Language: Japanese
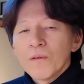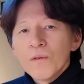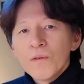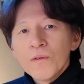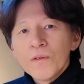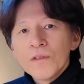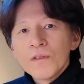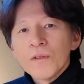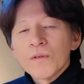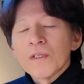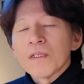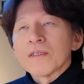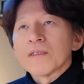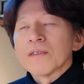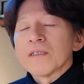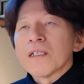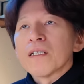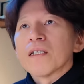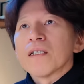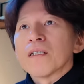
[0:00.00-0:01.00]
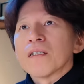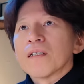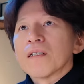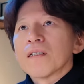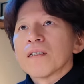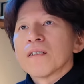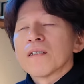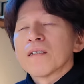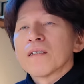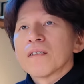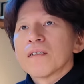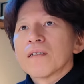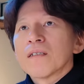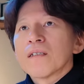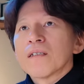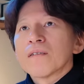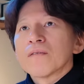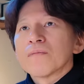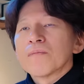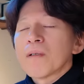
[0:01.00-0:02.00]
多くのですね、
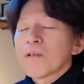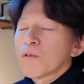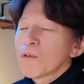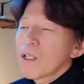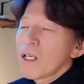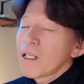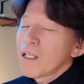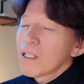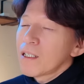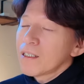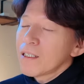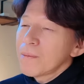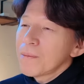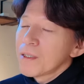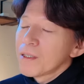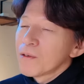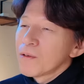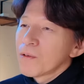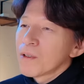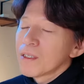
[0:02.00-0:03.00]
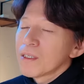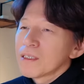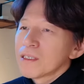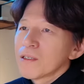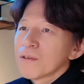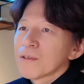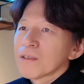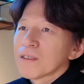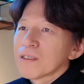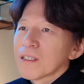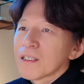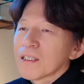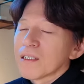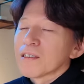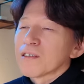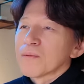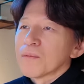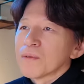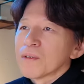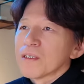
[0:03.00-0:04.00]
あのまあ、これは改めて動画にした方がいいか
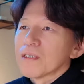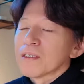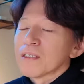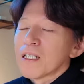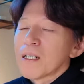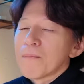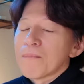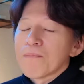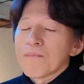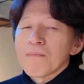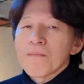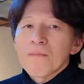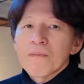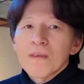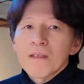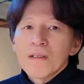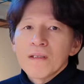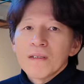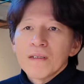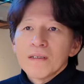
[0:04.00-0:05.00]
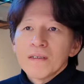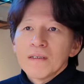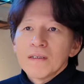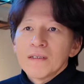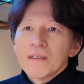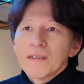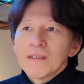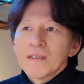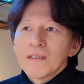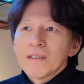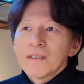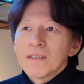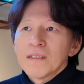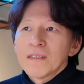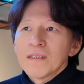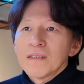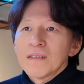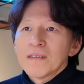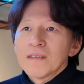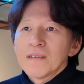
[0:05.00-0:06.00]
なと思うんですが、
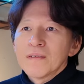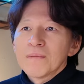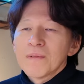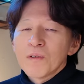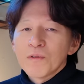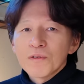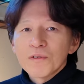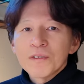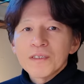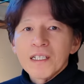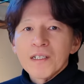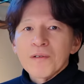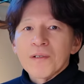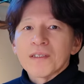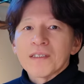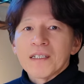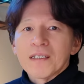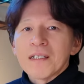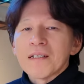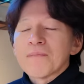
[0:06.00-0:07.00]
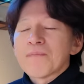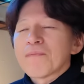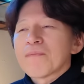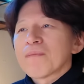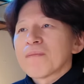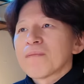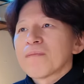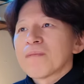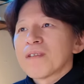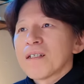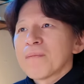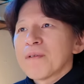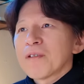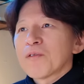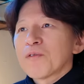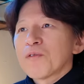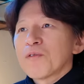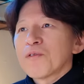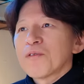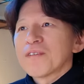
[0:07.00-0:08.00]
えー、まあ、50歳の方ね、やっぱり
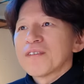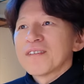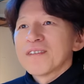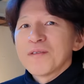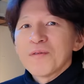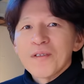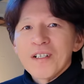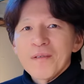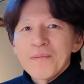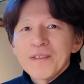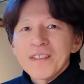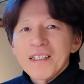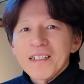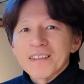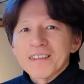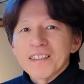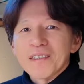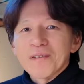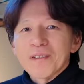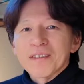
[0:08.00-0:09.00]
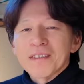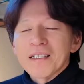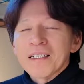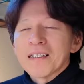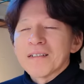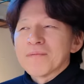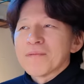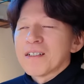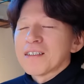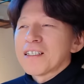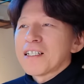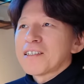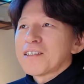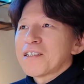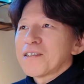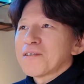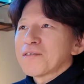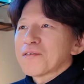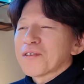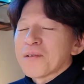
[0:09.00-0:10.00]
この動画見てらっしゃる方、
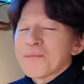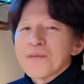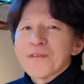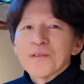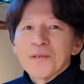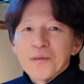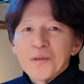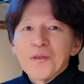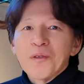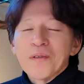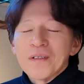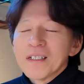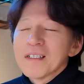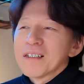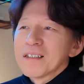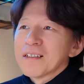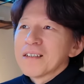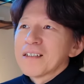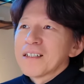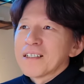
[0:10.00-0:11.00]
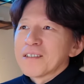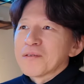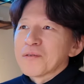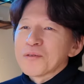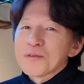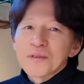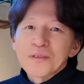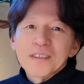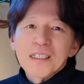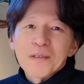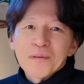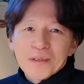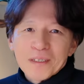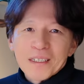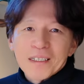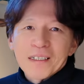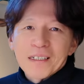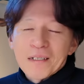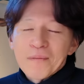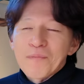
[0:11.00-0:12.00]
アナリティクスとか見ると、あの50歳の方
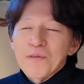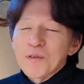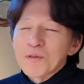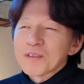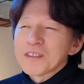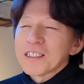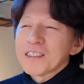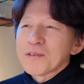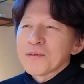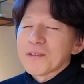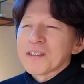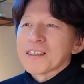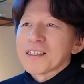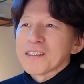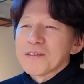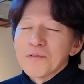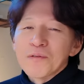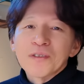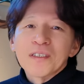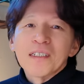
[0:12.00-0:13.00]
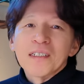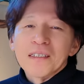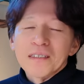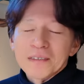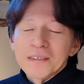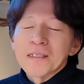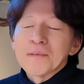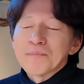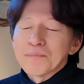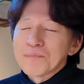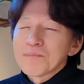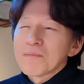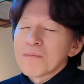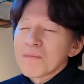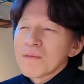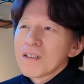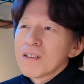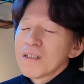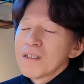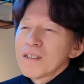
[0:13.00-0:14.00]
が、50歳以上の方が多くてですね、
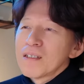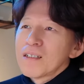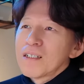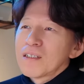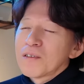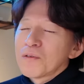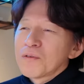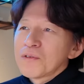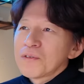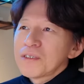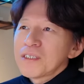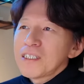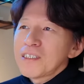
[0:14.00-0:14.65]
あの50